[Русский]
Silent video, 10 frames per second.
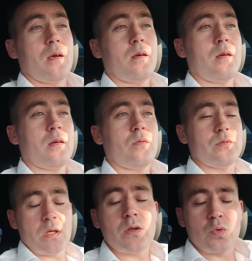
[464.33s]
А,
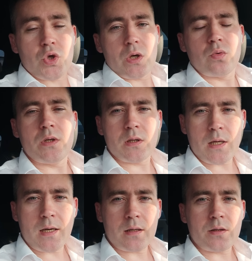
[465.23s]
деньги уже у них
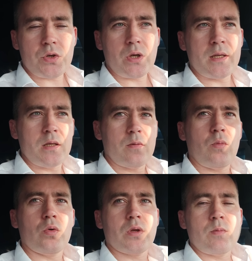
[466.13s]
на карточке, они
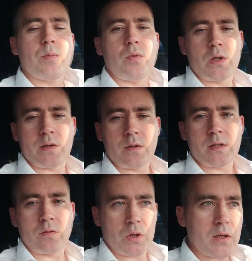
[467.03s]
могут ими
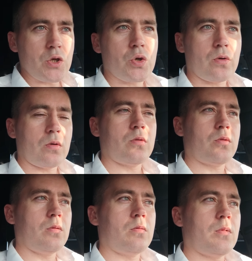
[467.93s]
пользоваться. Вот это еще
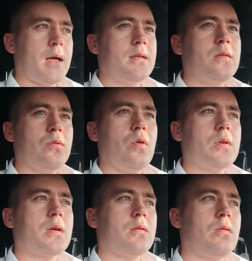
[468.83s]
один
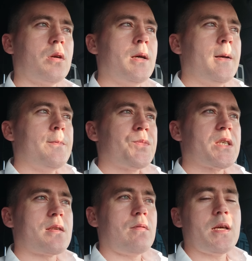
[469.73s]
довод, который
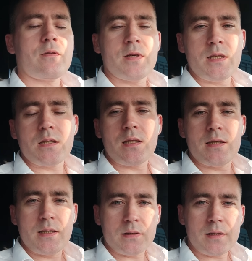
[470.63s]
заставляет
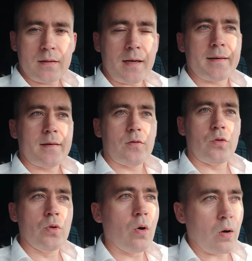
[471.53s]
водителей делать так.
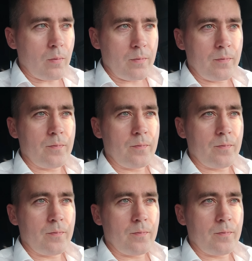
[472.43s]
Но